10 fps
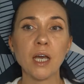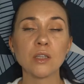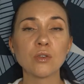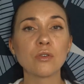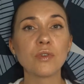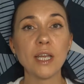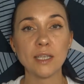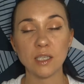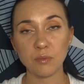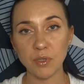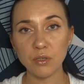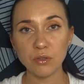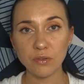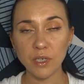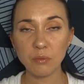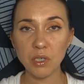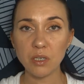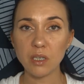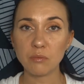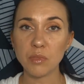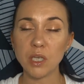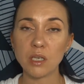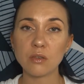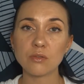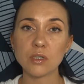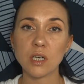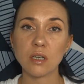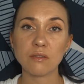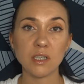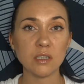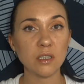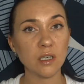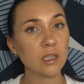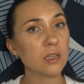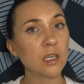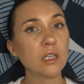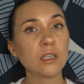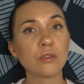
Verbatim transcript: Но в летний период времени меня не устраивает ни одна, ни